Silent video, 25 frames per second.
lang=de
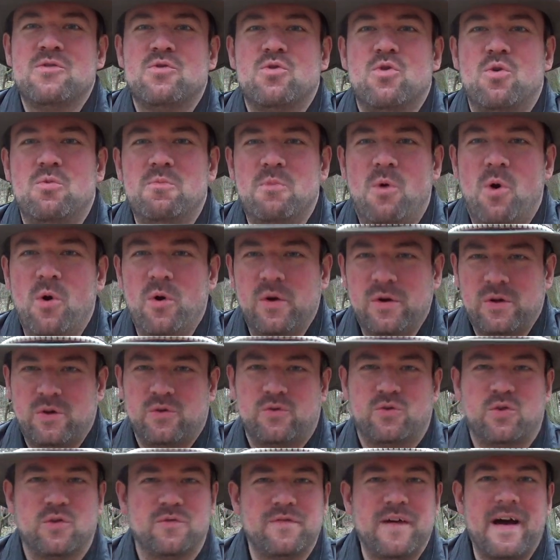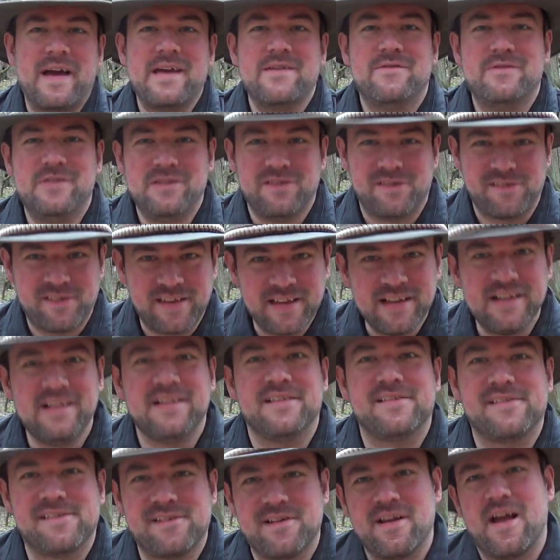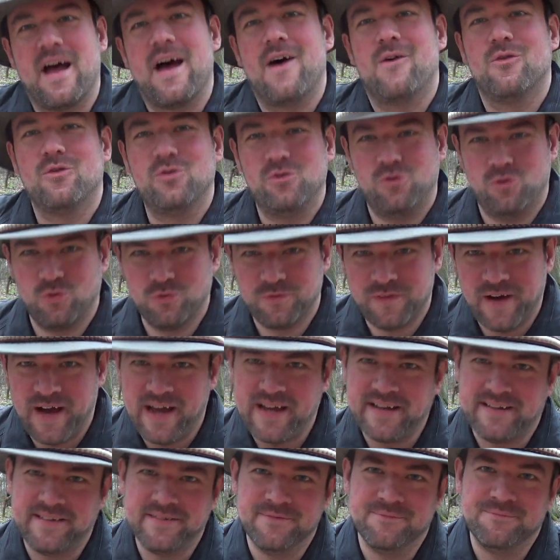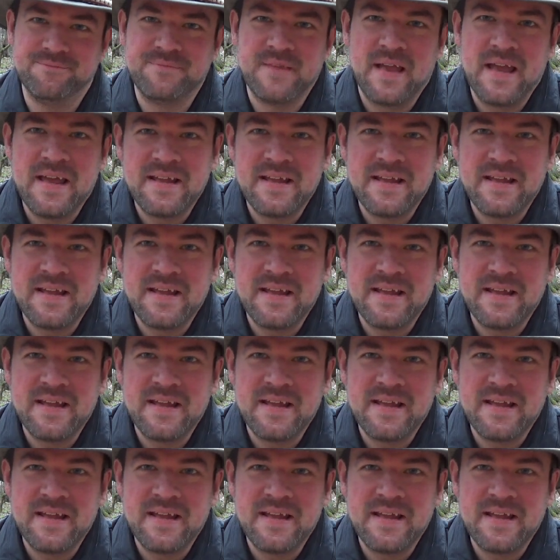um eure Survival Skills auszuweiten.